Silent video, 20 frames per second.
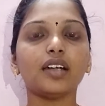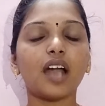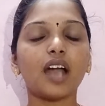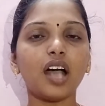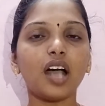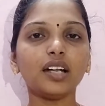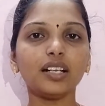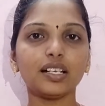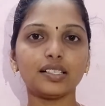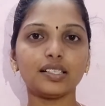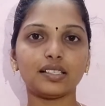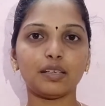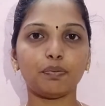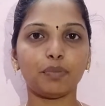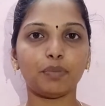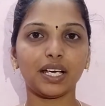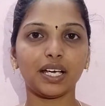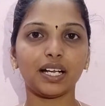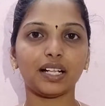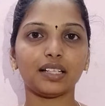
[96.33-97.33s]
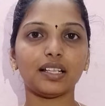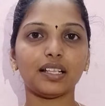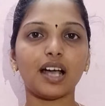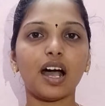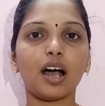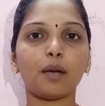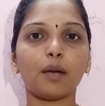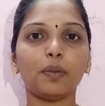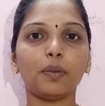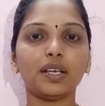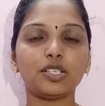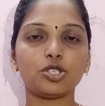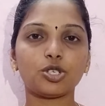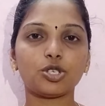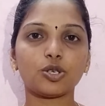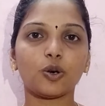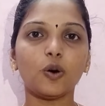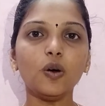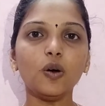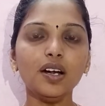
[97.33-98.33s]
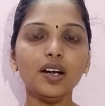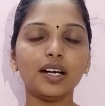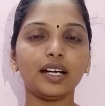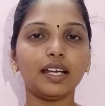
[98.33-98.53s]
நான்கு சிப்பிகள் தான் மிச்சம்